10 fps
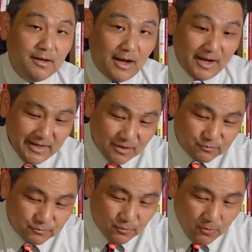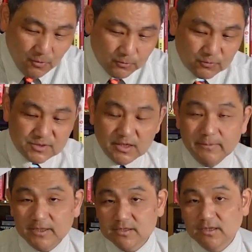早く売ろうとすれ
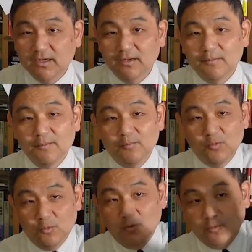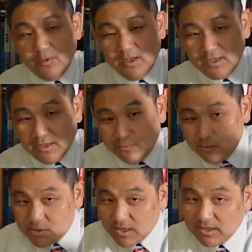ばですね、もう値段
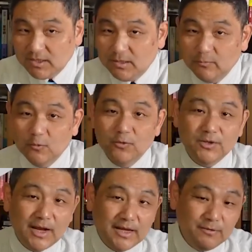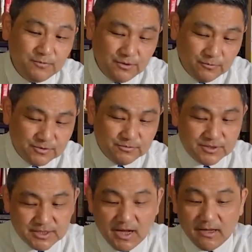を下げてでもこう投げ売りをする
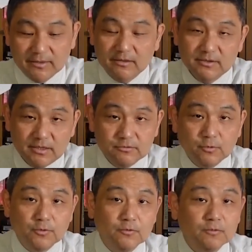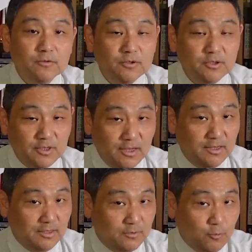しかなくなるという、
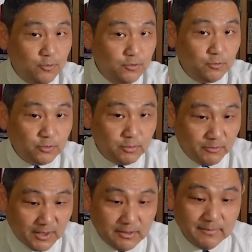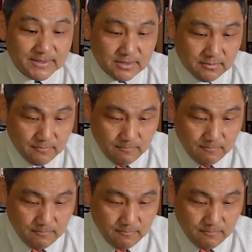こういうことにもなります。